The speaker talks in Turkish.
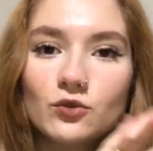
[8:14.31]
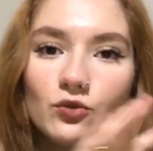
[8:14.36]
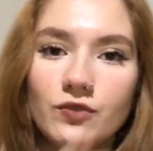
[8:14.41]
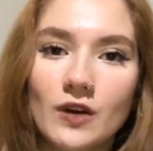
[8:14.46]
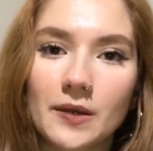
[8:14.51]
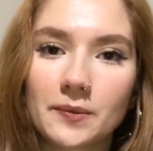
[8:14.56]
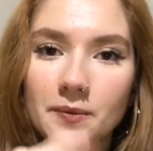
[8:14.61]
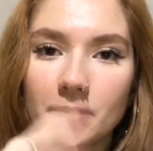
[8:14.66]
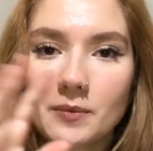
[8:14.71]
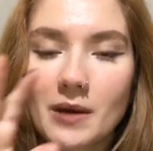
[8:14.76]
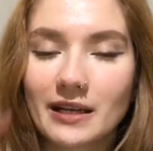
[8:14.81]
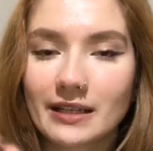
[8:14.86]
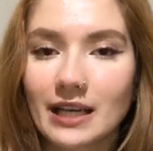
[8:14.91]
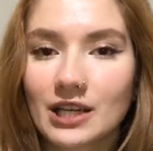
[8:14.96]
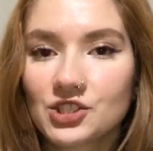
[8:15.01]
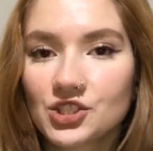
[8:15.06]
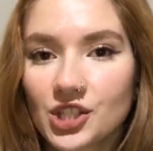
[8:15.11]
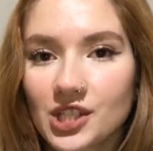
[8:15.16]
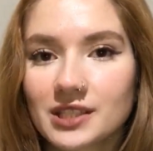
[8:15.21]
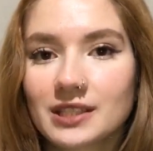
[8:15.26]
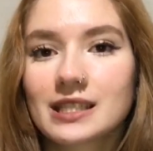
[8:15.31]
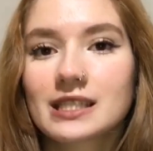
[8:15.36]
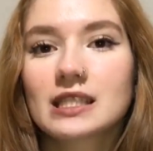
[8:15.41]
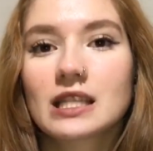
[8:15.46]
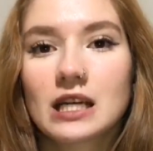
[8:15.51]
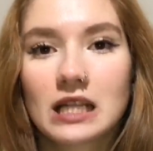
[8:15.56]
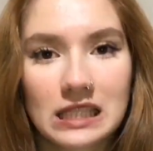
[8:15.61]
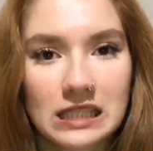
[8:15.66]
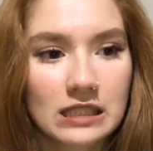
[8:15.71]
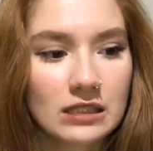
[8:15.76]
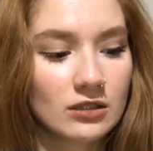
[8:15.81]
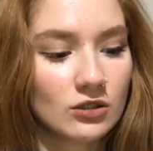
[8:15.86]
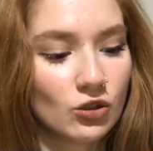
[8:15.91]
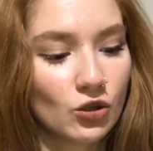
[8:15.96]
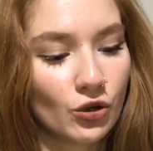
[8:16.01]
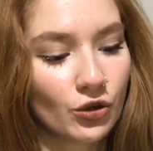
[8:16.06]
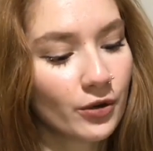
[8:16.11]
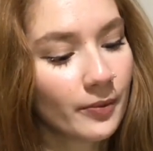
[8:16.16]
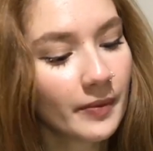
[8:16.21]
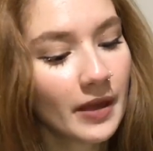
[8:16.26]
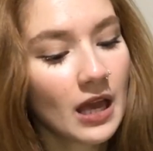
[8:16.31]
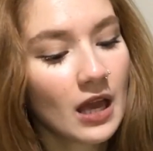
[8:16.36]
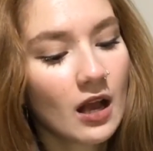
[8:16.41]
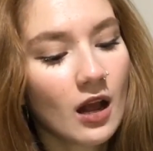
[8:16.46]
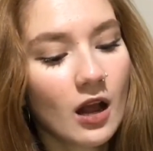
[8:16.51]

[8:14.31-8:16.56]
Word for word: ufak bir makyaj çantası hazırlıyorum.